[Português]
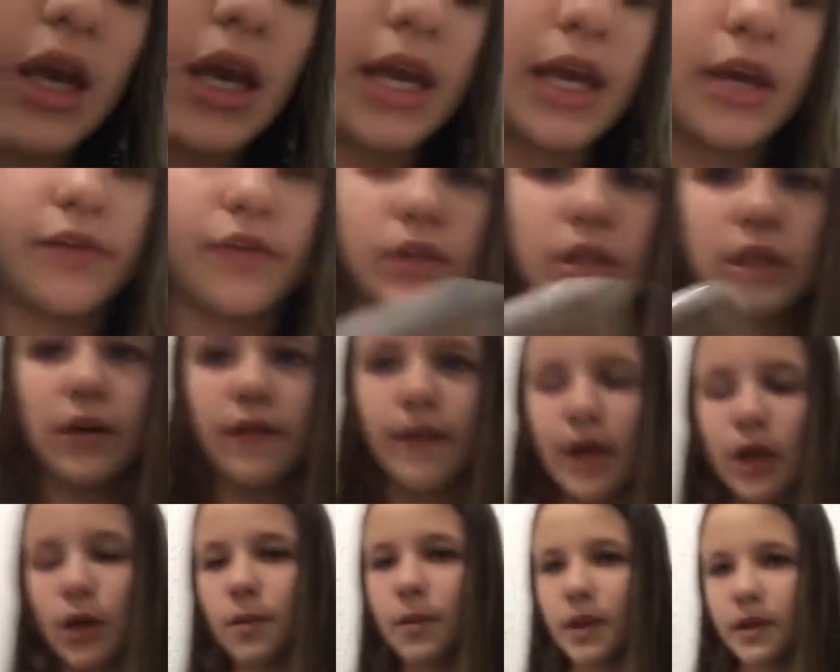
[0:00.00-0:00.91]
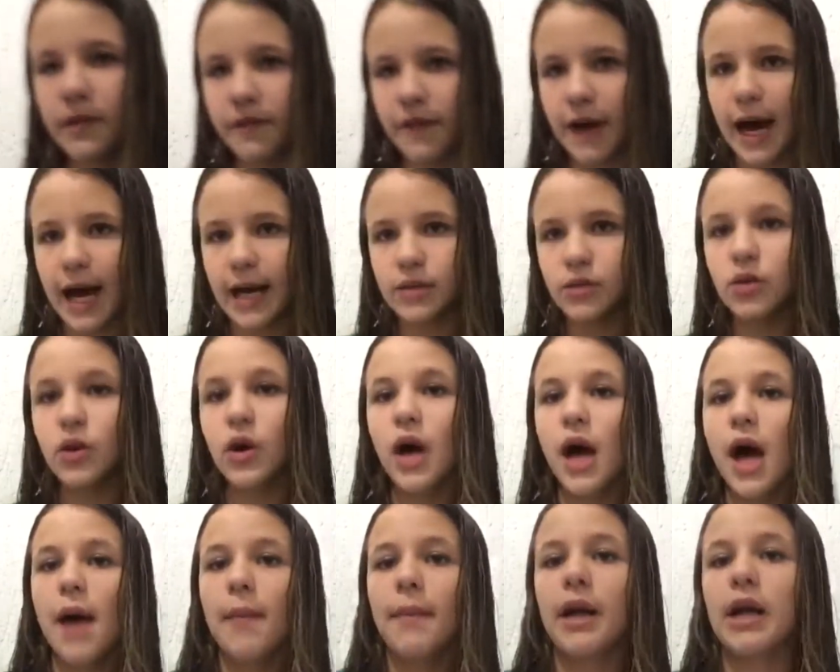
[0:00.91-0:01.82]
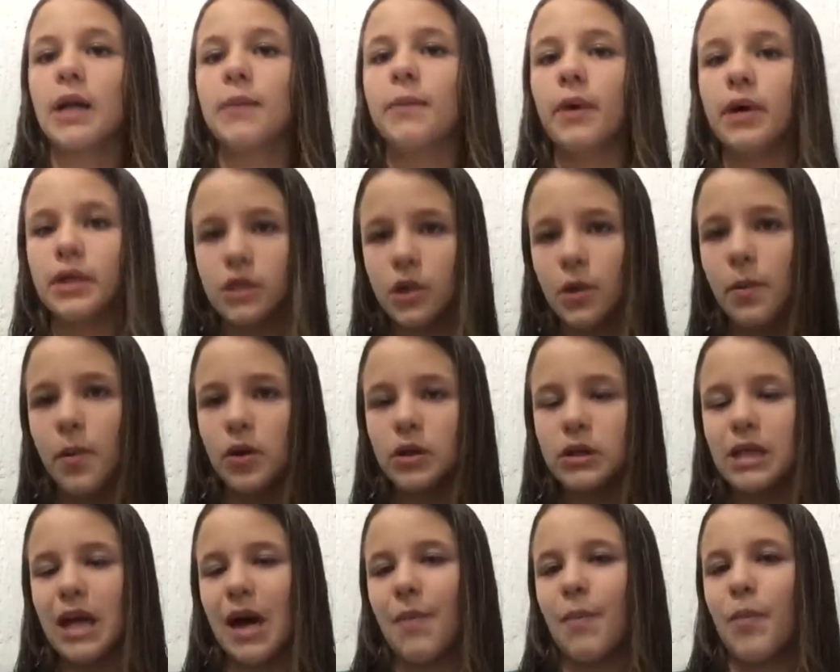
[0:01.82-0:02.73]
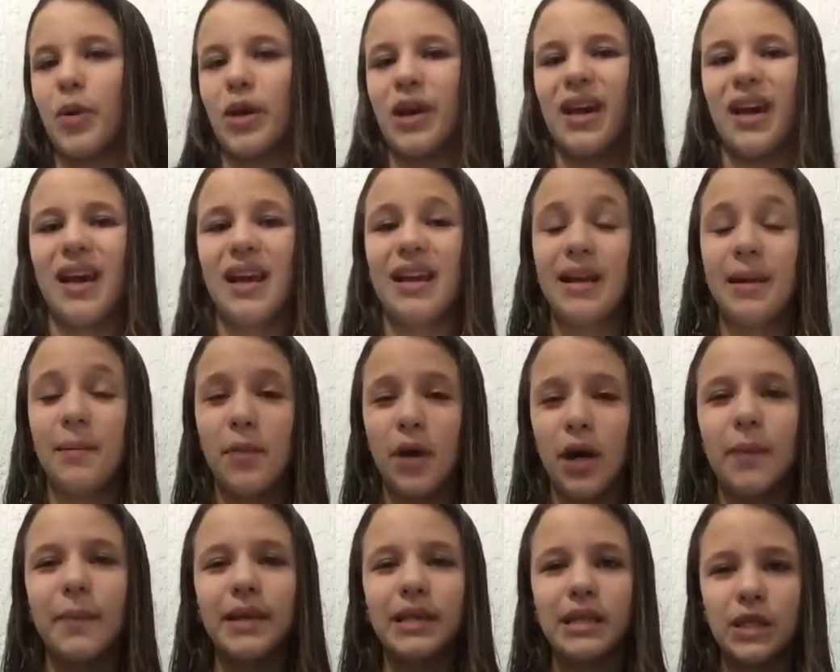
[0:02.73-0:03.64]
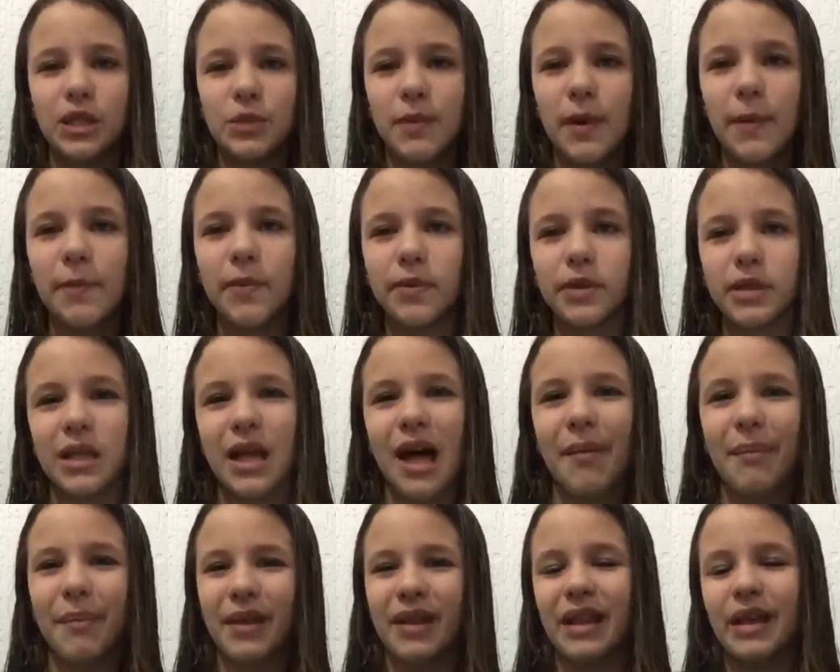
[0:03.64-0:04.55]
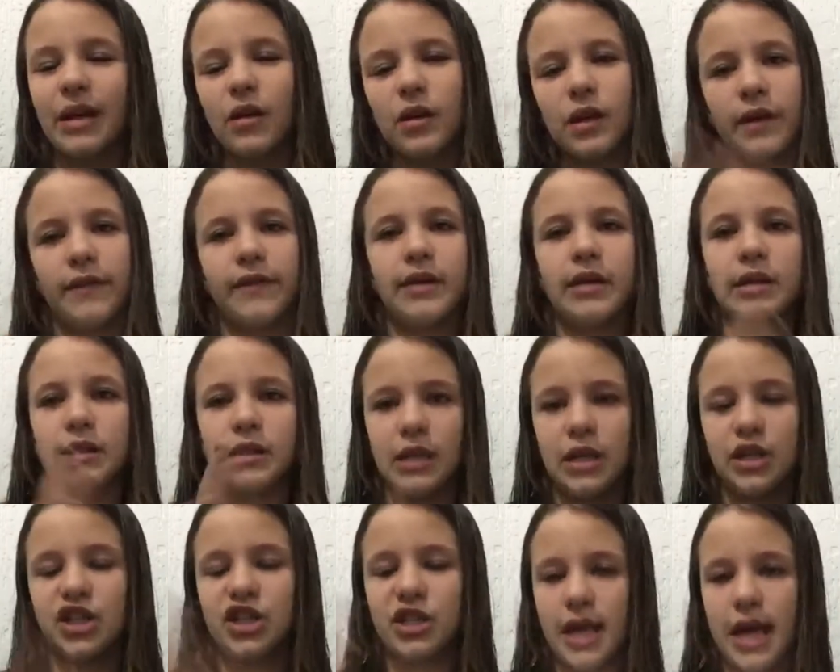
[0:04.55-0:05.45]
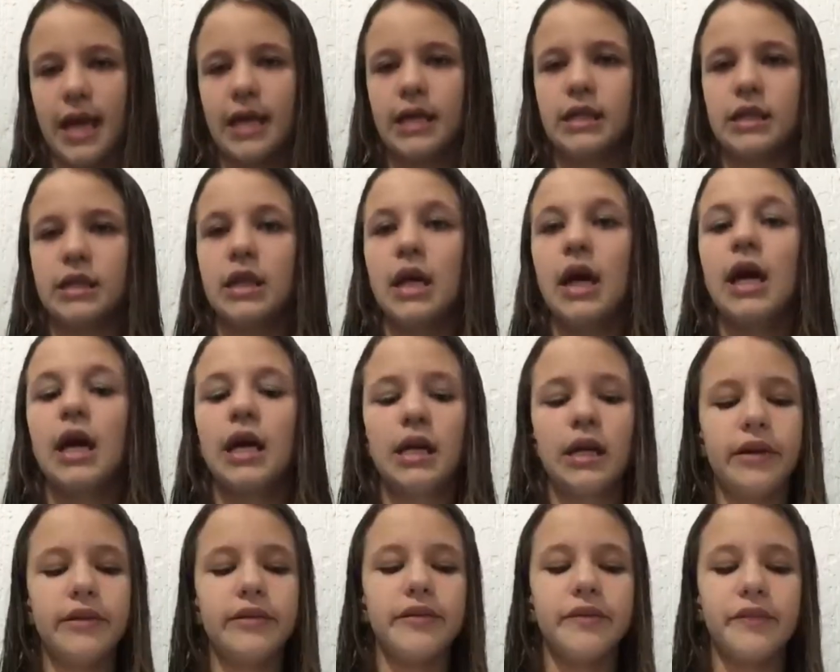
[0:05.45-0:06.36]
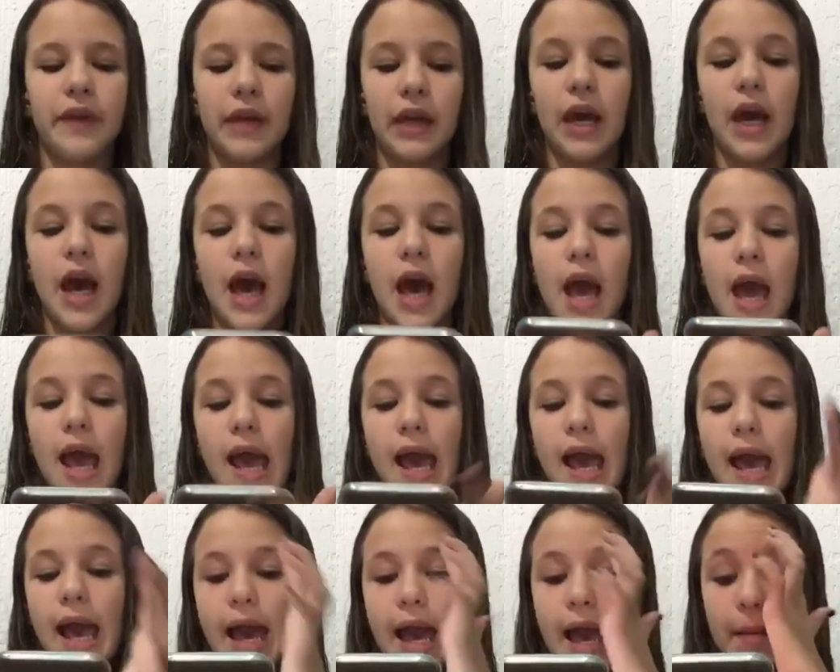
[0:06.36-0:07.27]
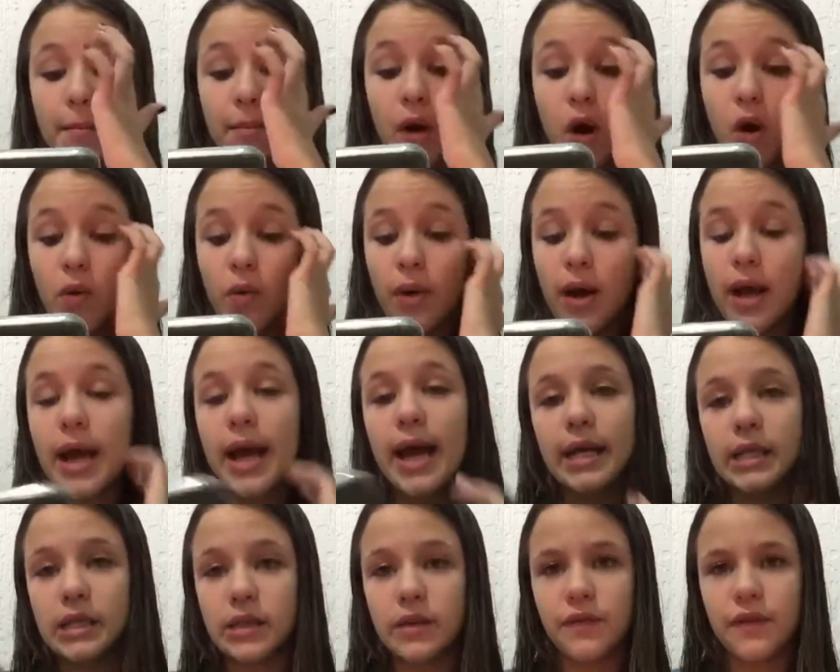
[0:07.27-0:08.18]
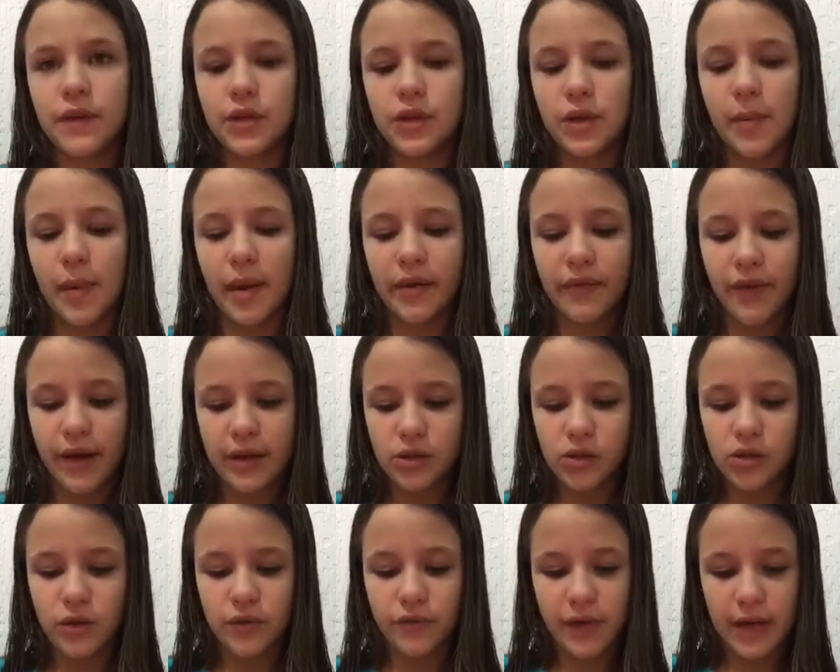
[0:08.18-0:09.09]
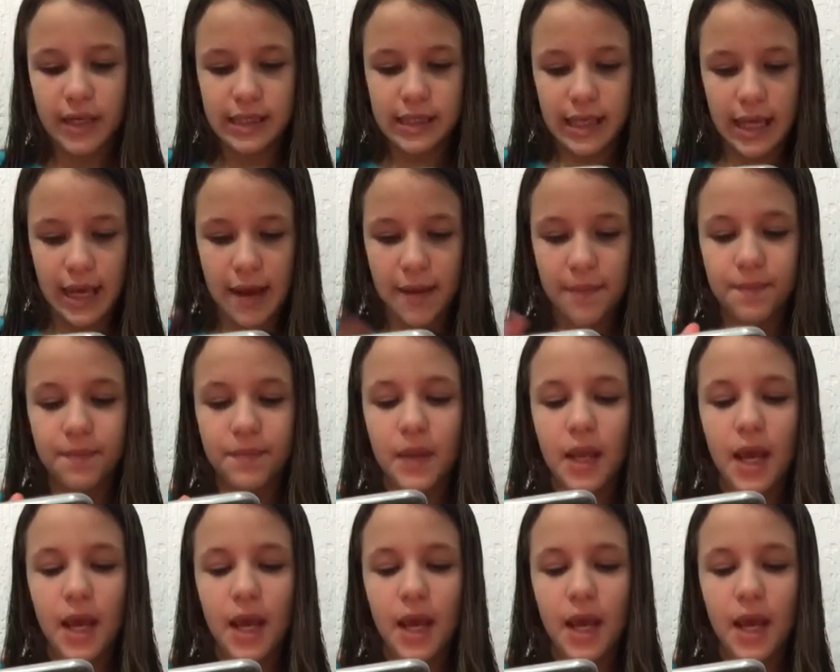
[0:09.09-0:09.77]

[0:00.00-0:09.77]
Eu vou salvar no privado pra depois eu postar, porque ele demora bastante pra postar, porque tem que colocar várias hashtags, enfim. É, bom, esse vídeo é bem fácil de fazer,